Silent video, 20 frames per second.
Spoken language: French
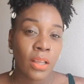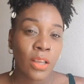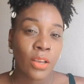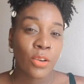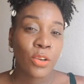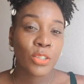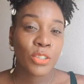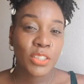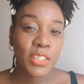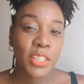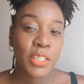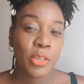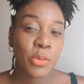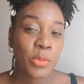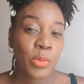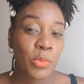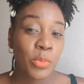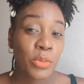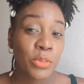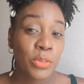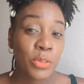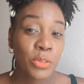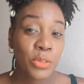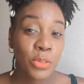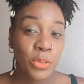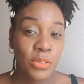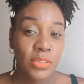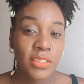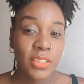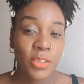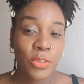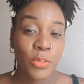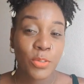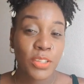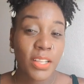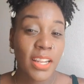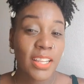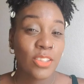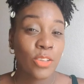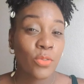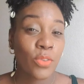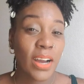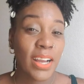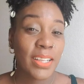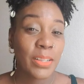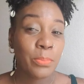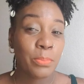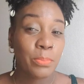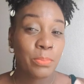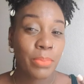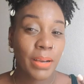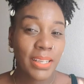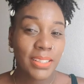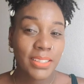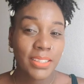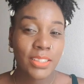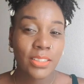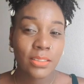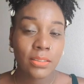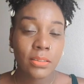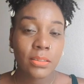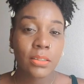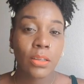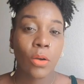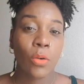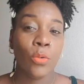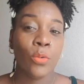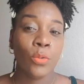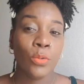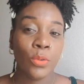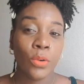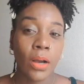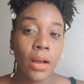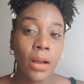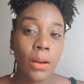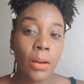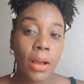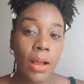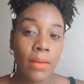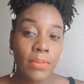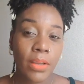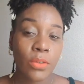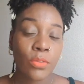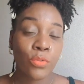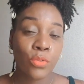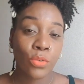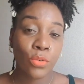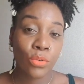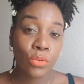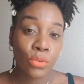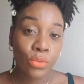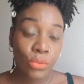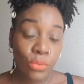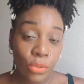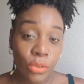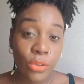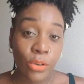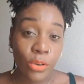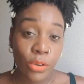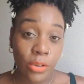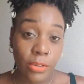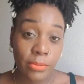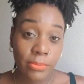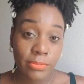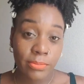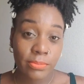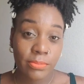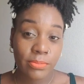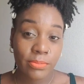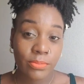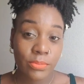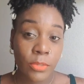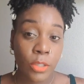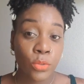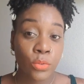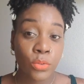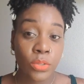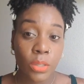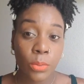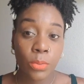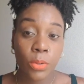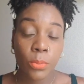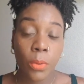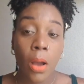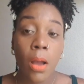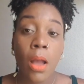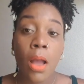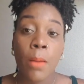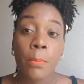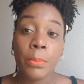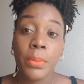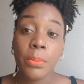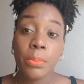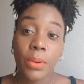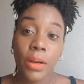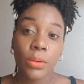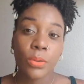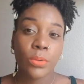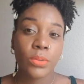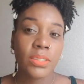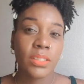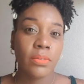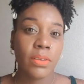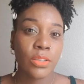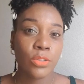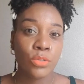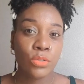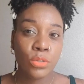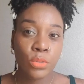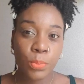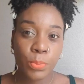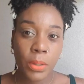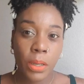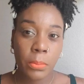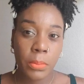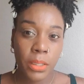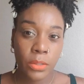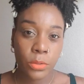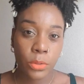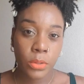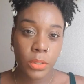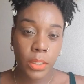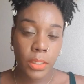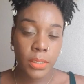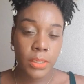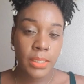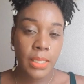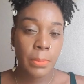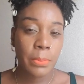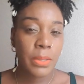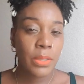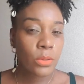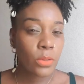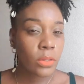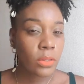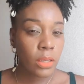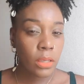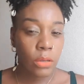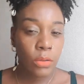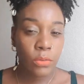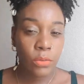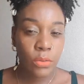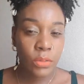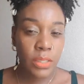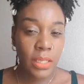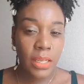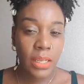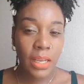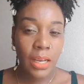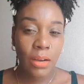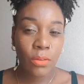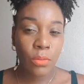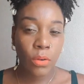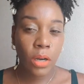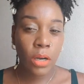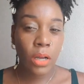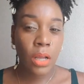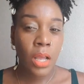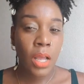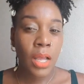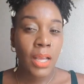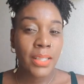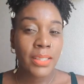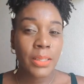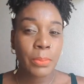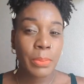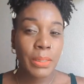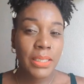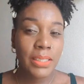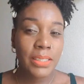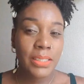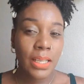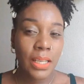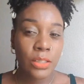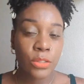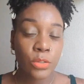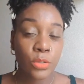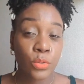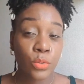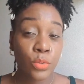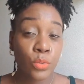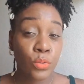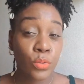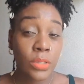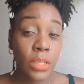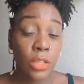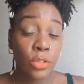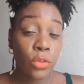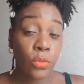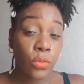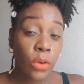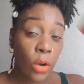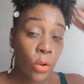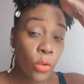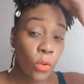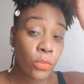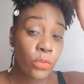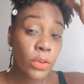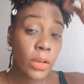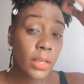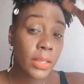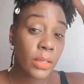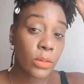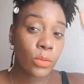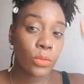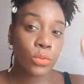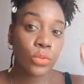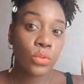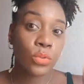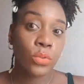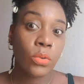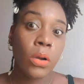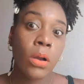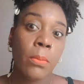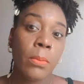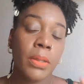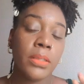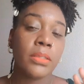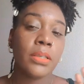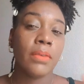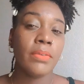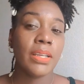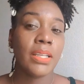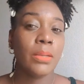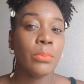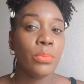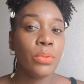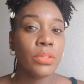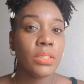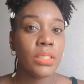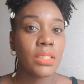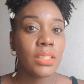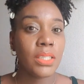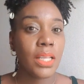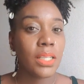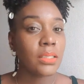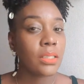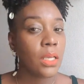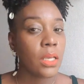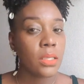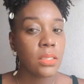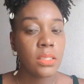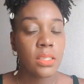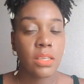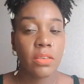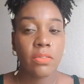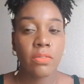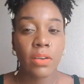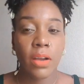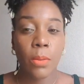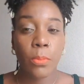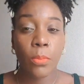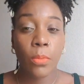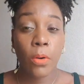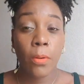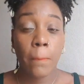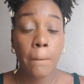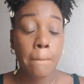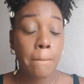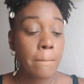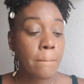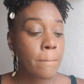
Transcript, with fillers: Quand je dis énormément de temps, c'est que vous allez devoir être patiente ou avec vos longueurs, tout simplement. Mais par contre, ça va super bien tenir. Ça m'étonnerait que vous allez avoir des prestations, vous allez devoir refaire les contours, parce qu'avec les petites nattes, c'est vraiment